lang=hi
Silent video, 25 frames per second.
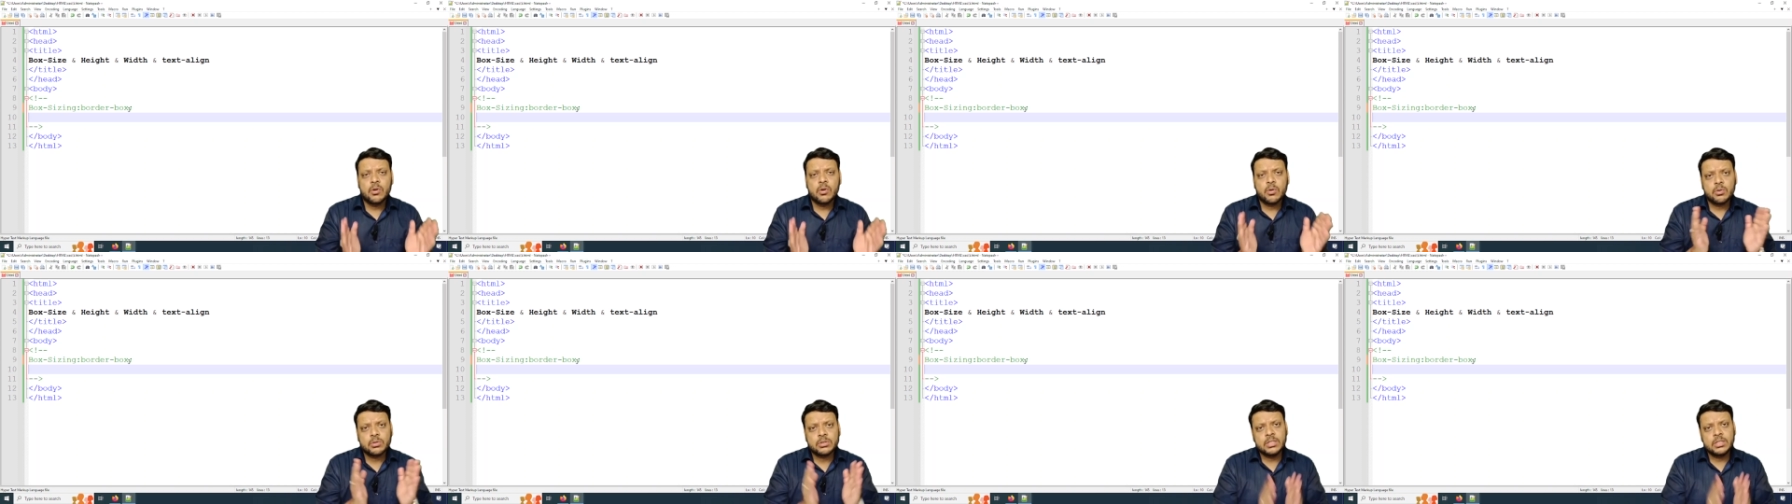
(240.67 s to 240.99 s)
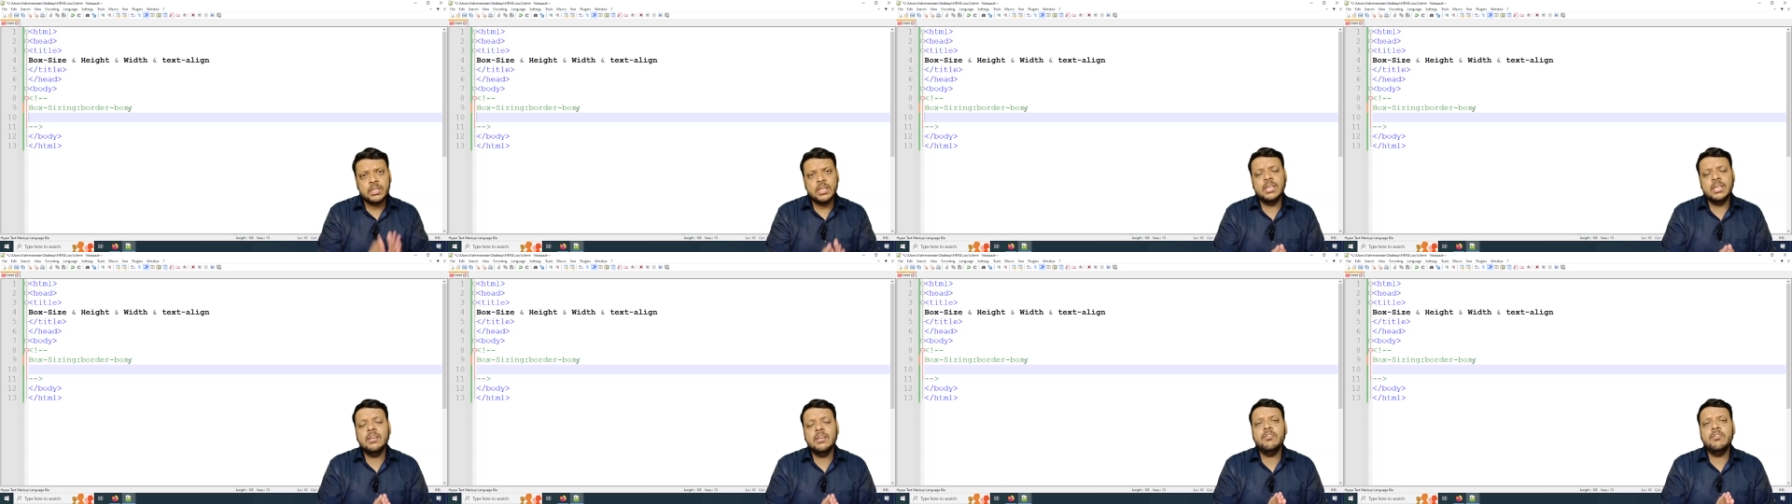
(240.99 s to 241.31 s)

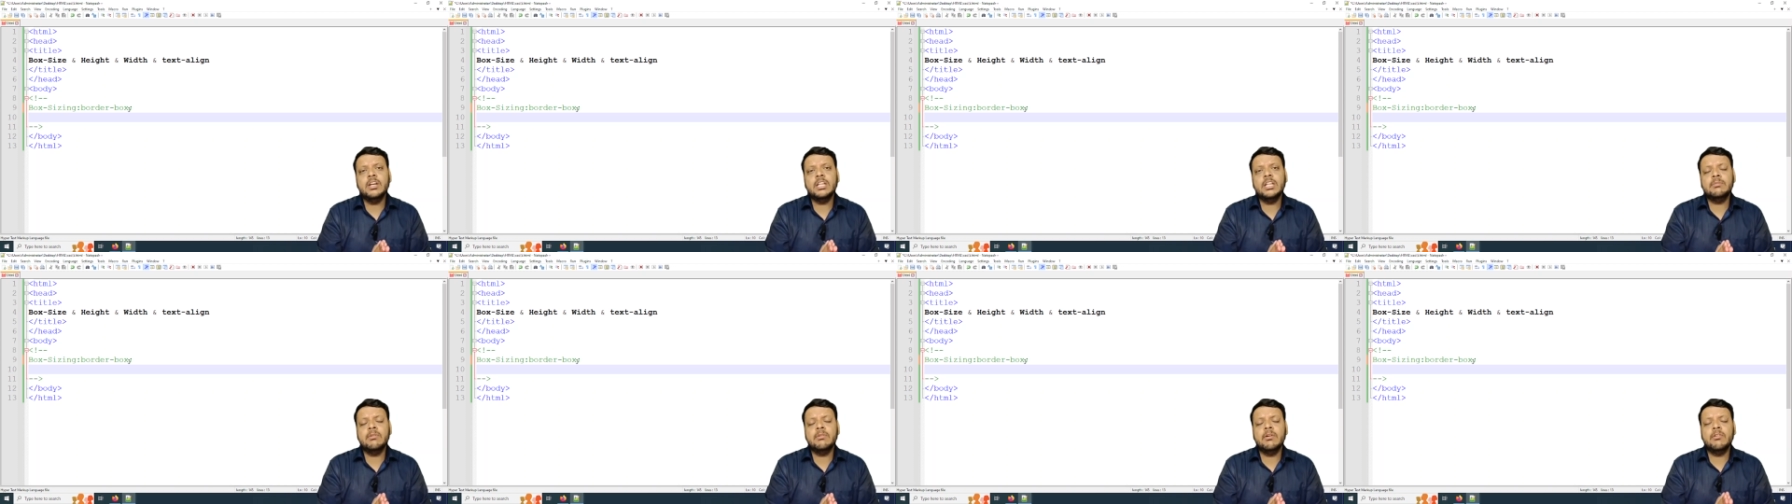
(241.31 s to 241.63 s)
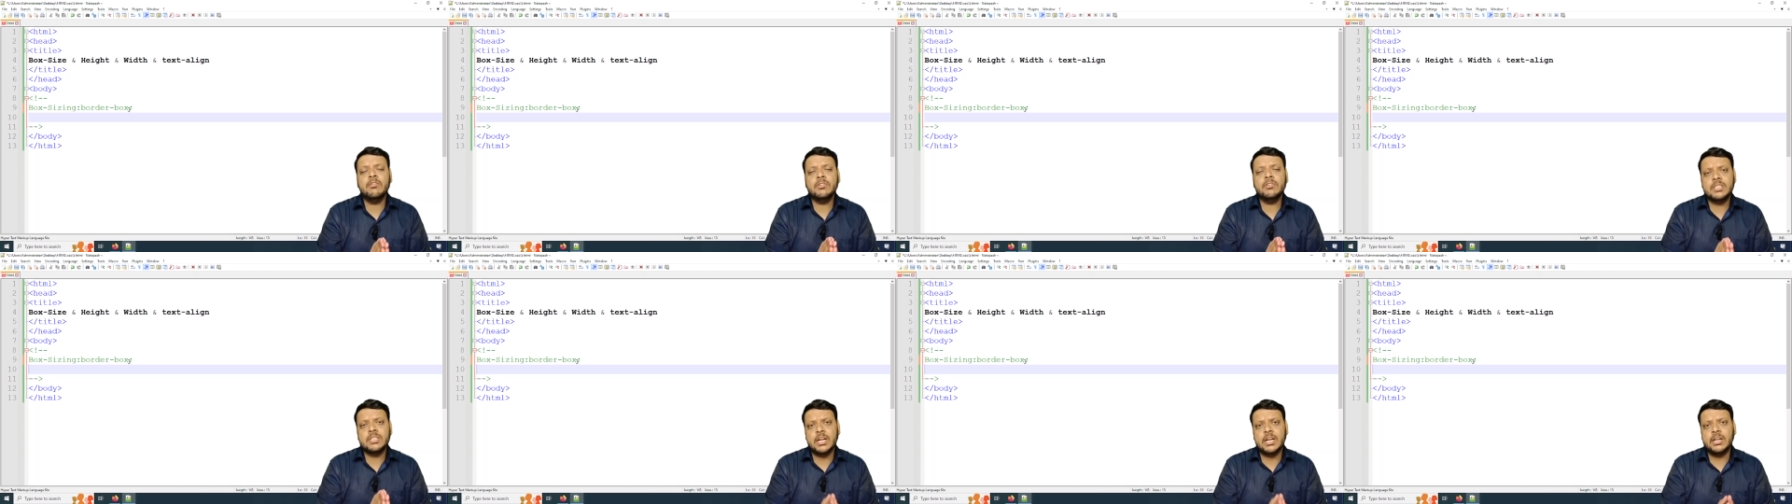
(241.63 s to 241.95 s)
उतने ही विथ में
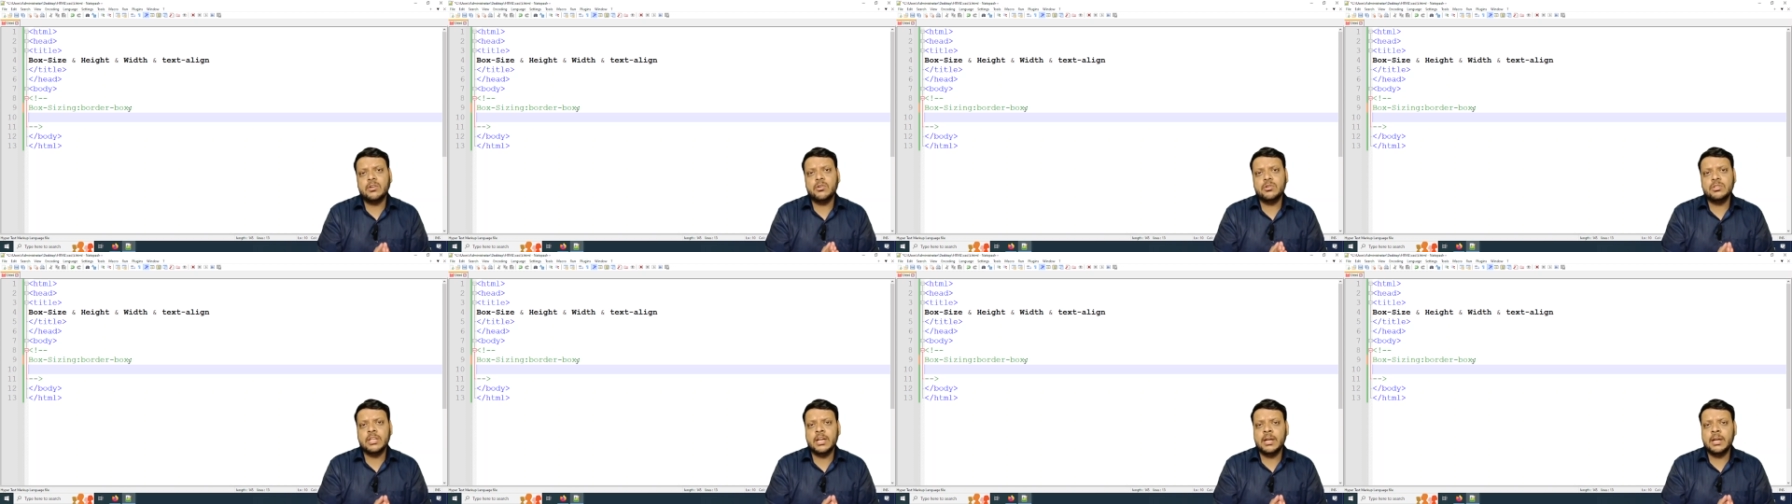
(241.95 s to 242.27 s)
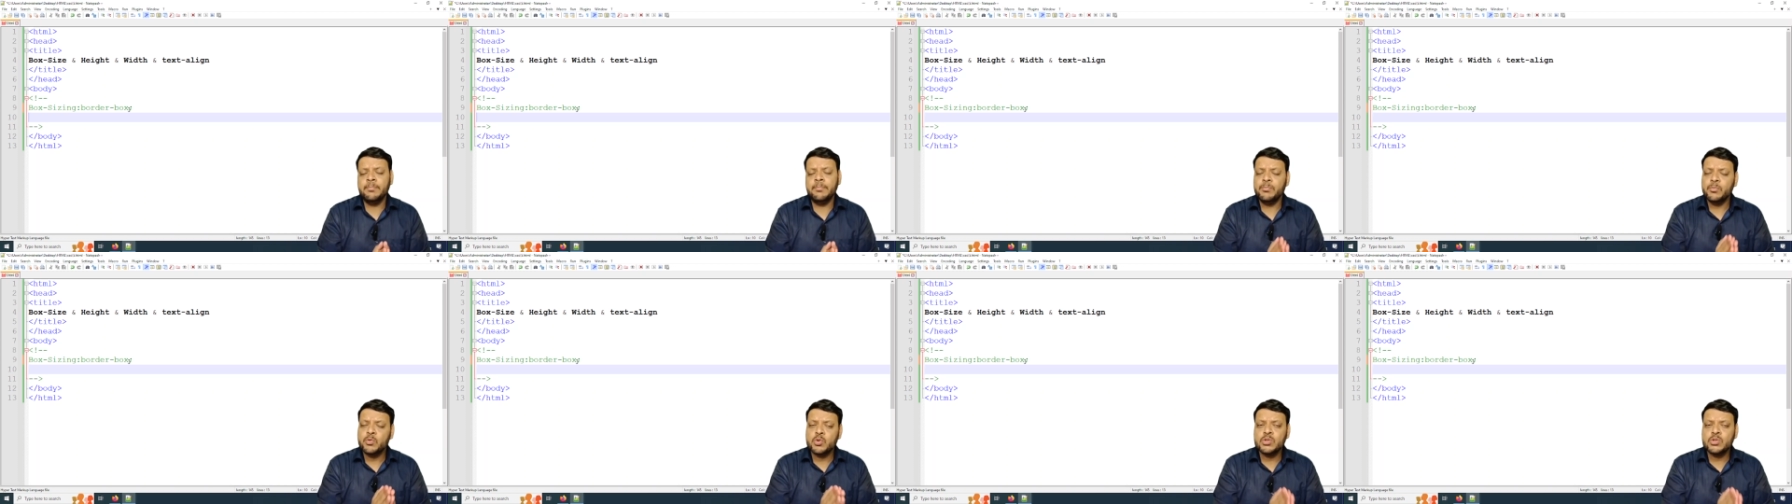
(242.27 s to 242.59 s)
वो सेट हो
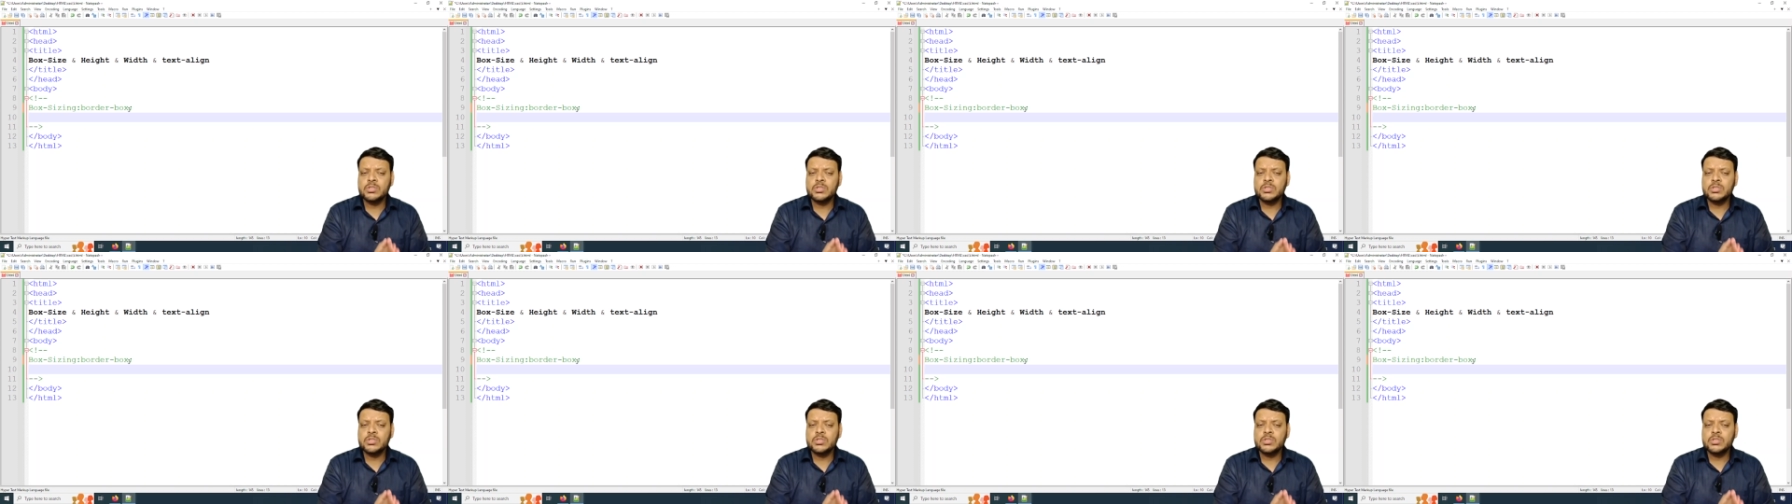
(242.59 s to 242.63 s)
जाए